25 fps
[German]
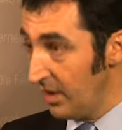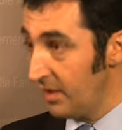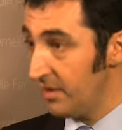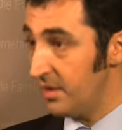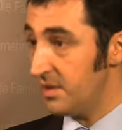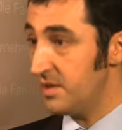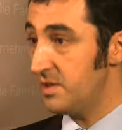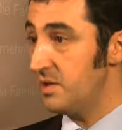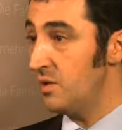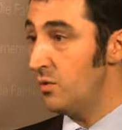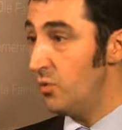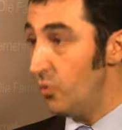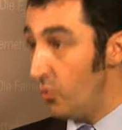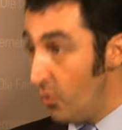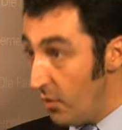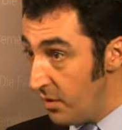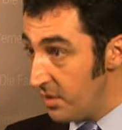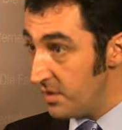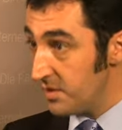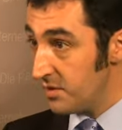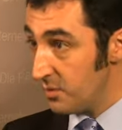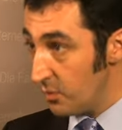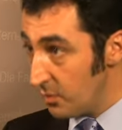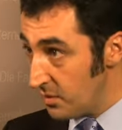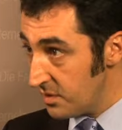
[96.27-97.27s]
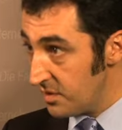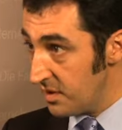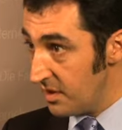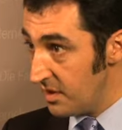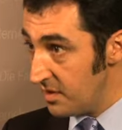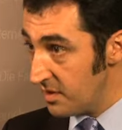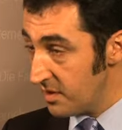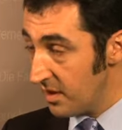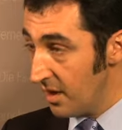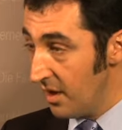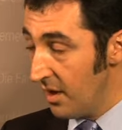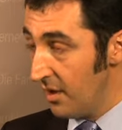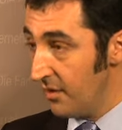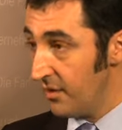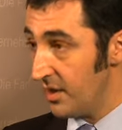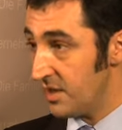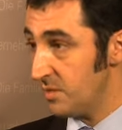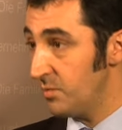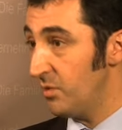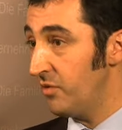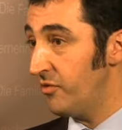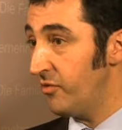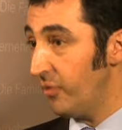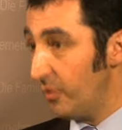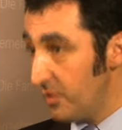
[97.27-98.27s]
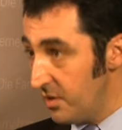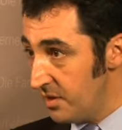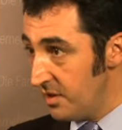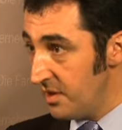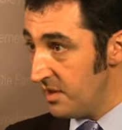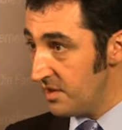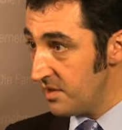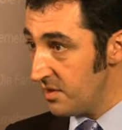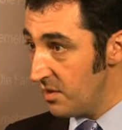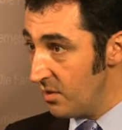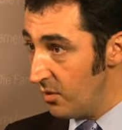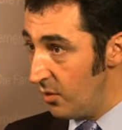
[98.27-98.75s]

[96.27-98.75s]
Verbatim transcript: dass die Löhne so sind, dass man von diesen